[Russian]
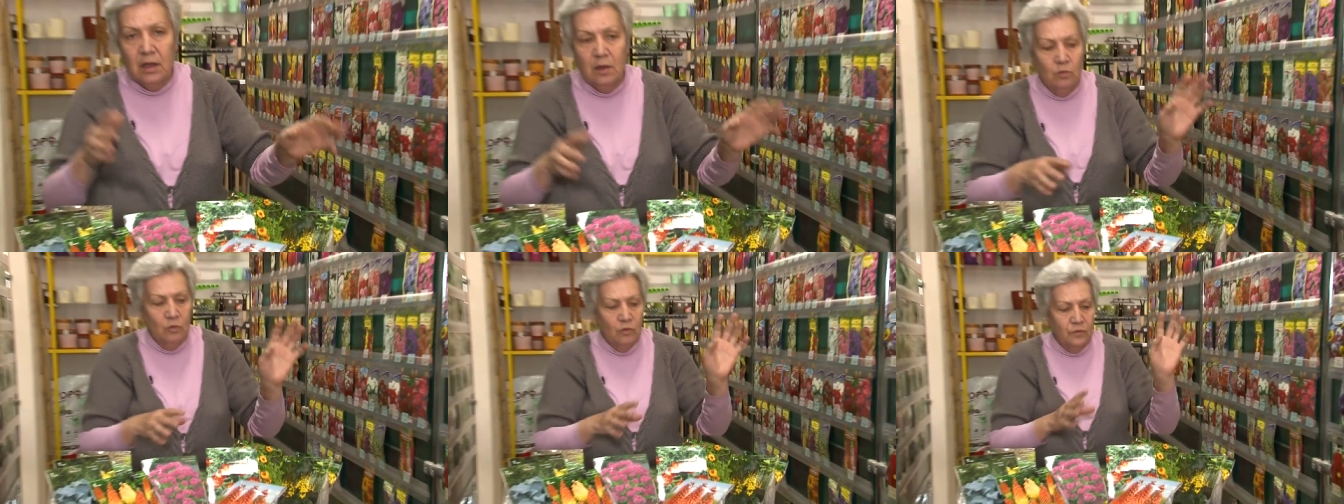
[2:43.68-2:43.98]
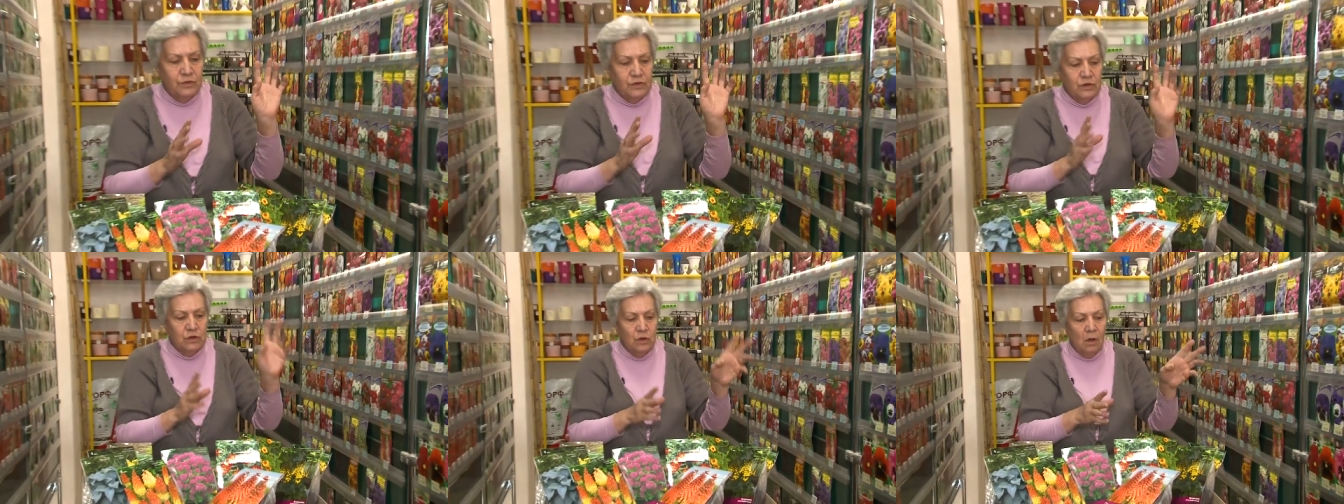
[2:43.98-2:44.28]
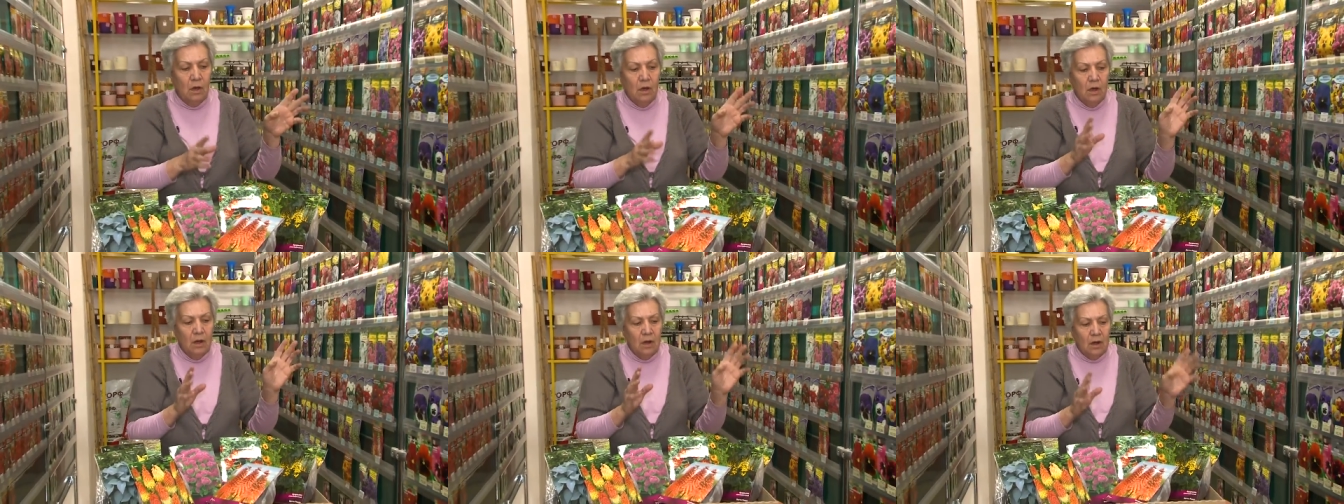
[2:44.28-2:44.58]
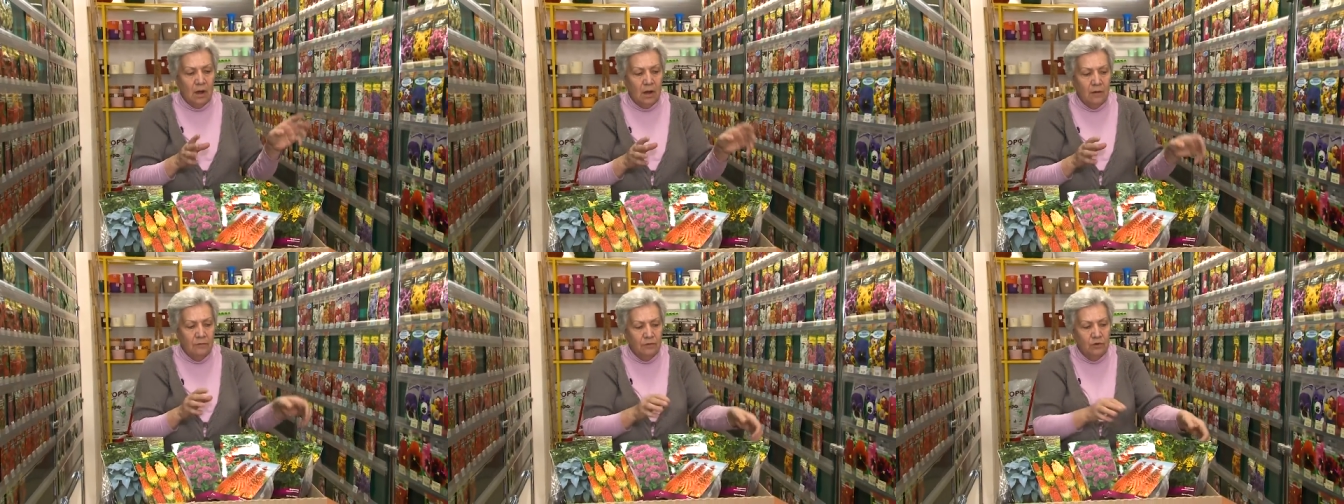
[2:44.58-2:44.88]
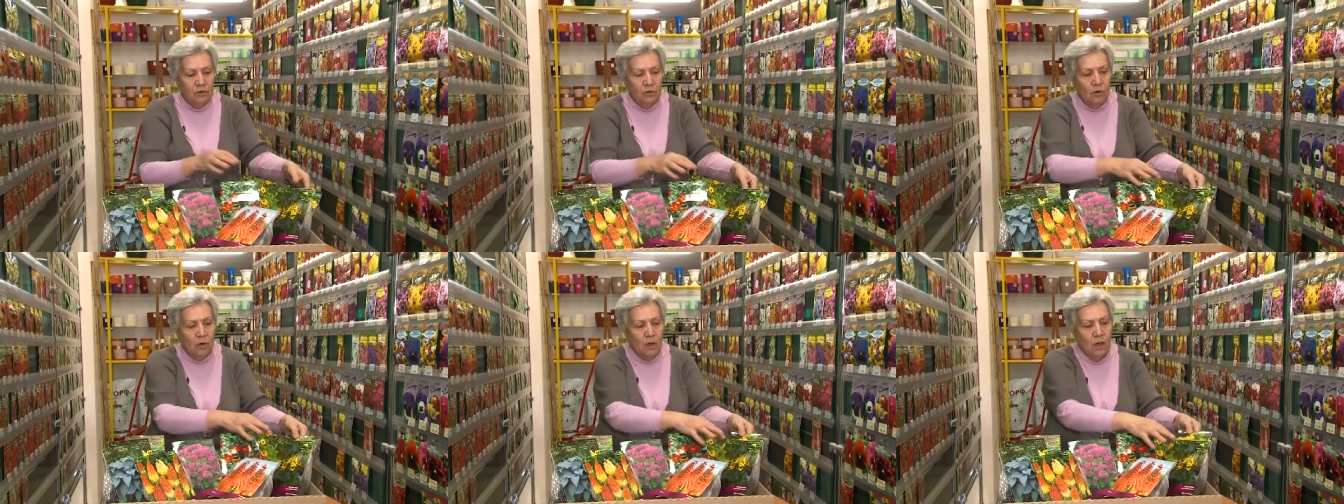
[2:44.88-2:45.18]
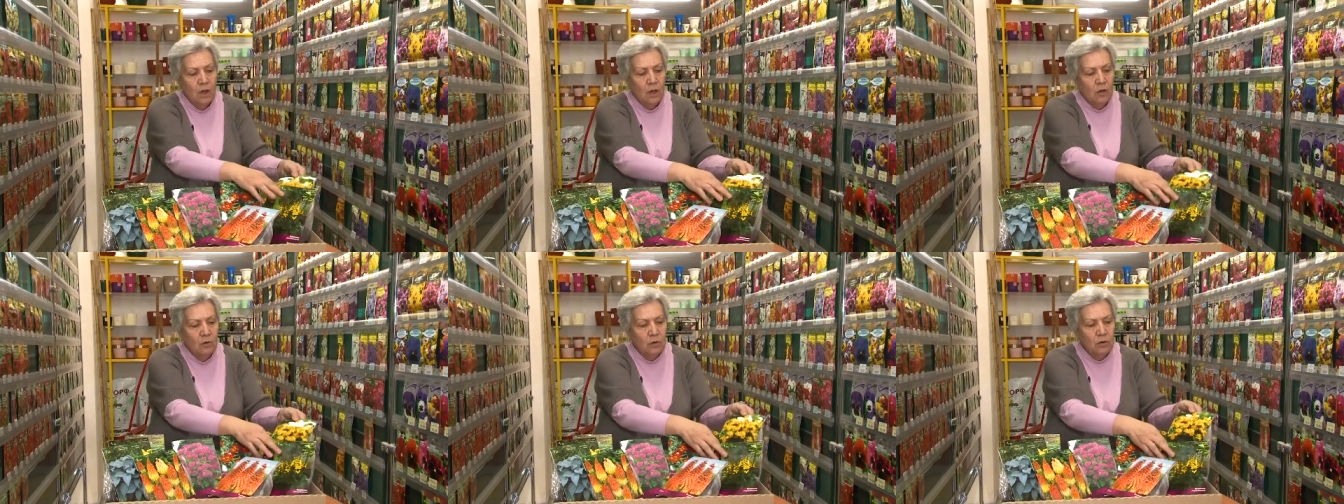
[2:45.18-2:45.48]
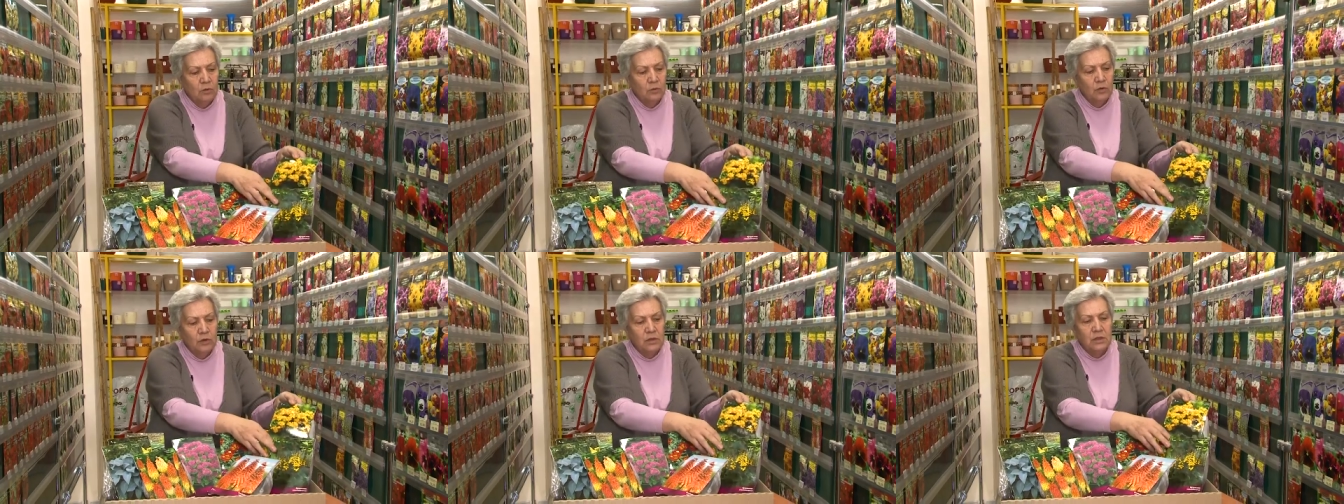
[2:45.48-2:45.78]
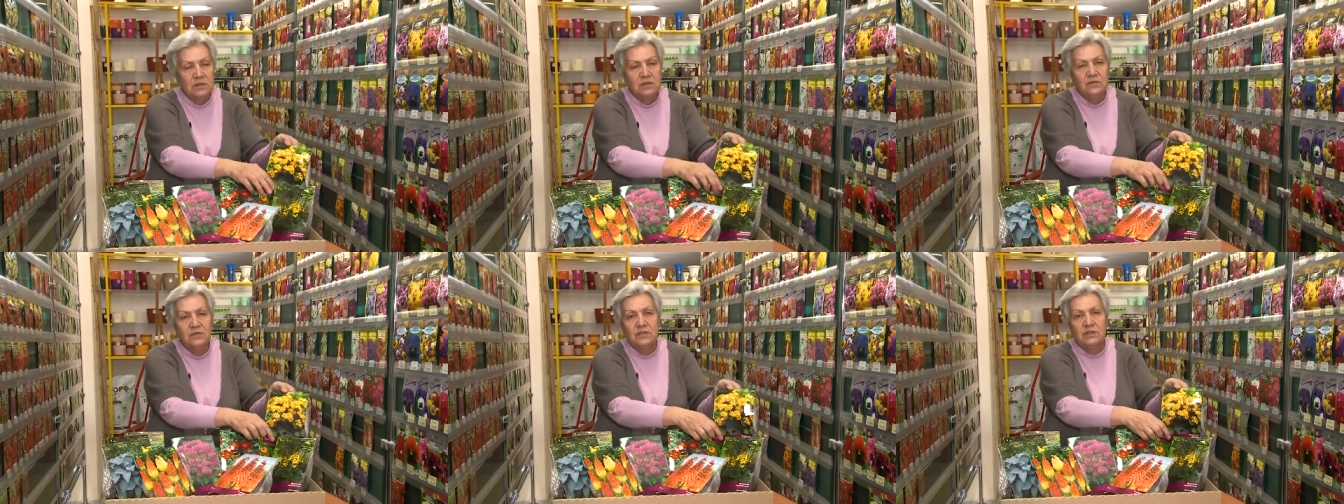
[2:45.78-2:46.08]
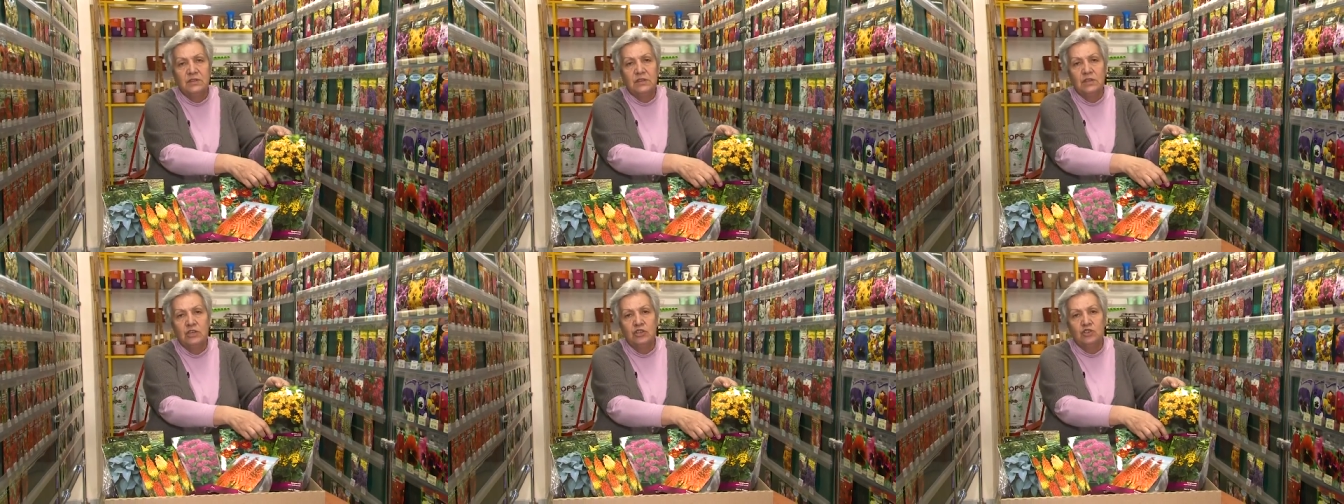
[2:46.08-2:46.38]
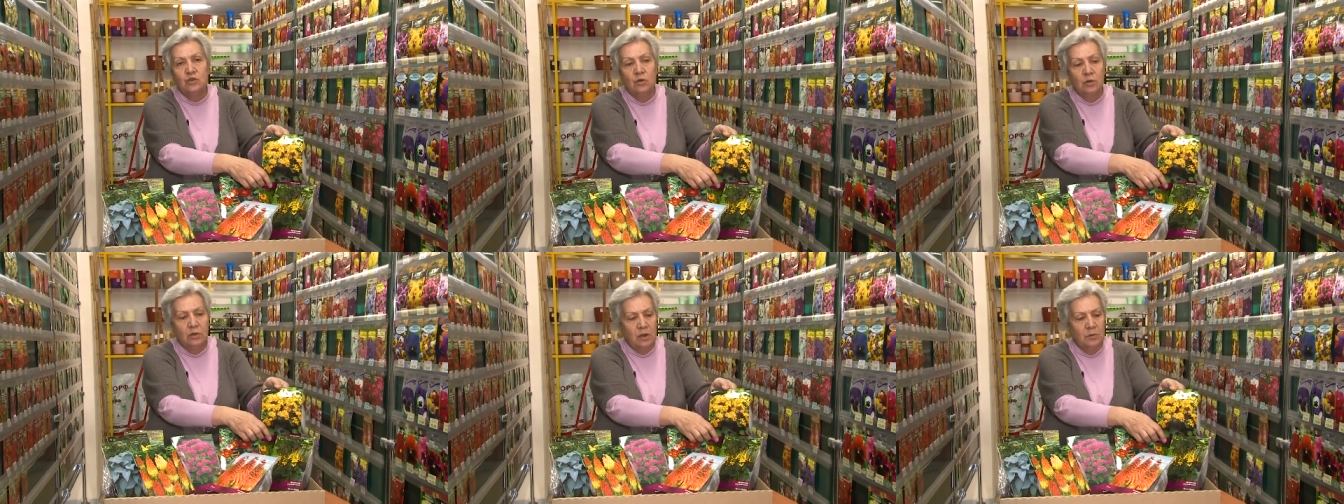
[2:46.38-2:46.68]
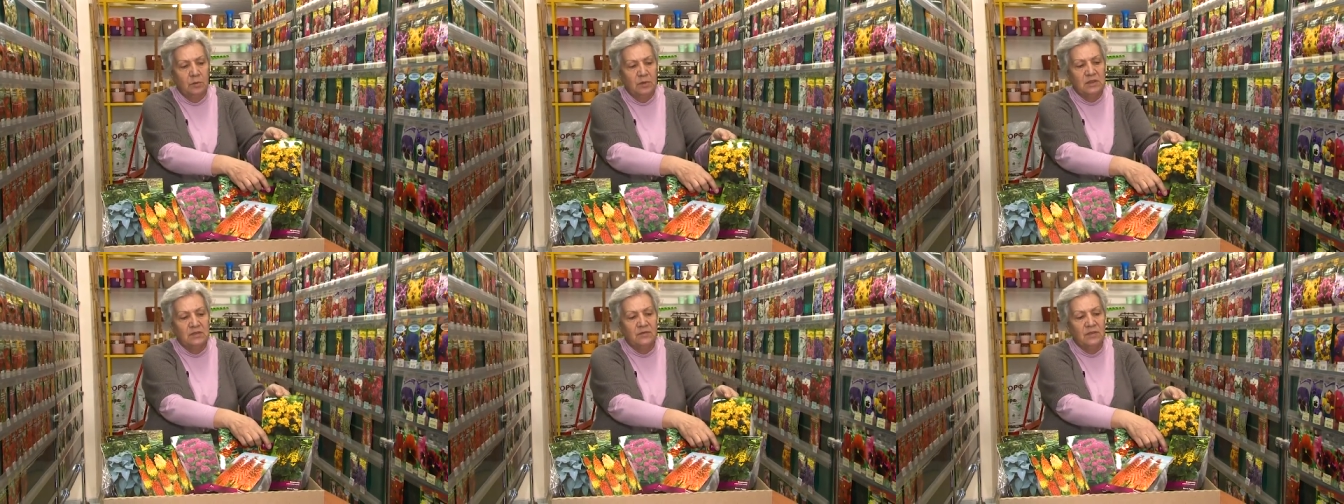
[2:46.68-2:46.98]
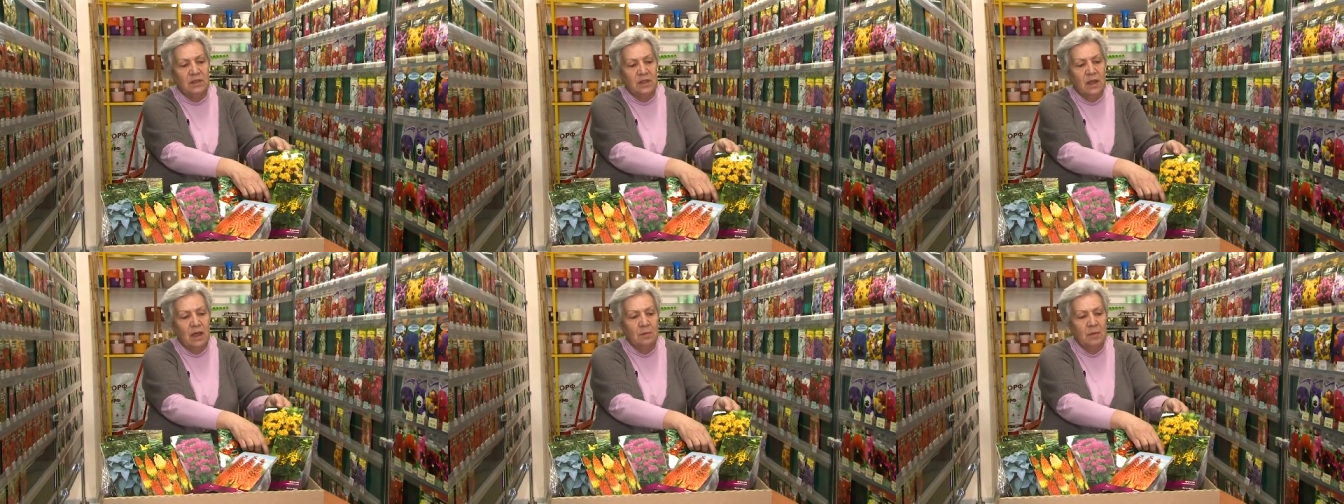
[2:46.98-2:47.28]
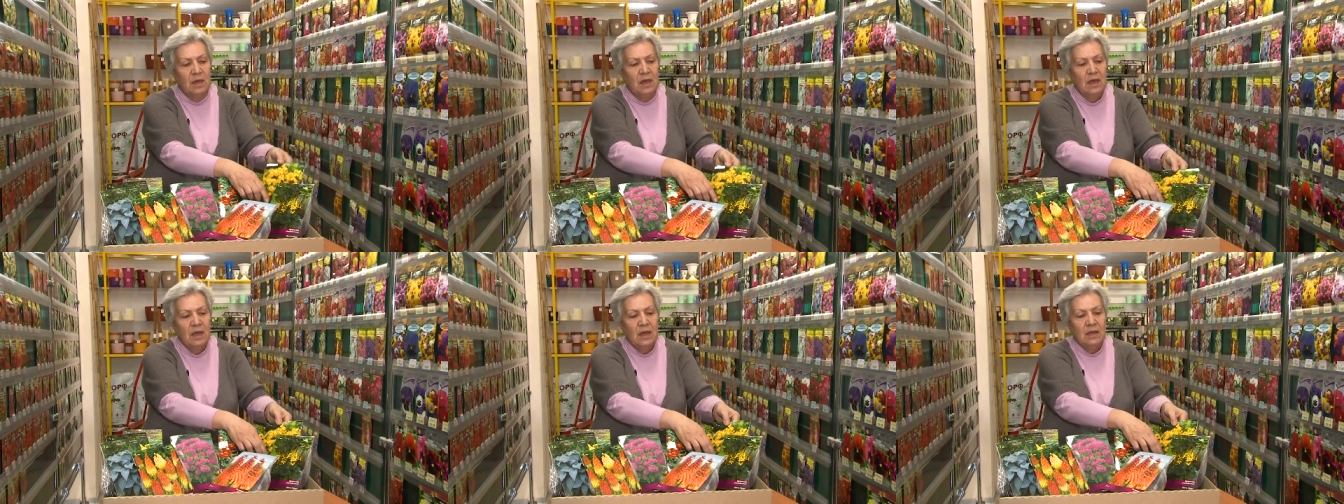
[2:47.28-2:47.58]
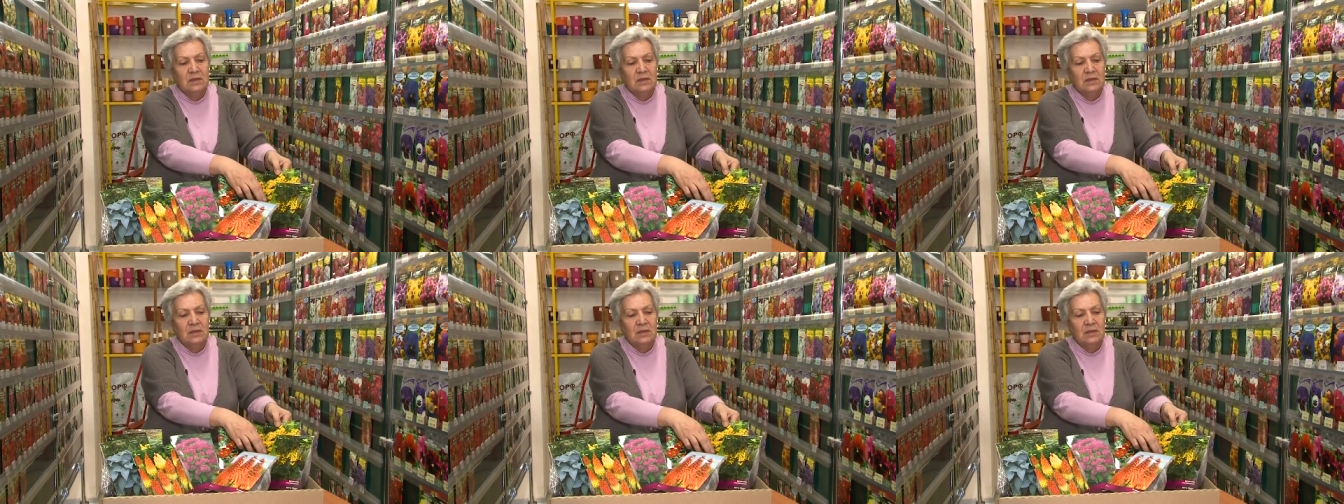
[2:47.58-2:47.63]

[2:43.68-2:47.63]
ему все равно. Он будет цвести желтыми цветами,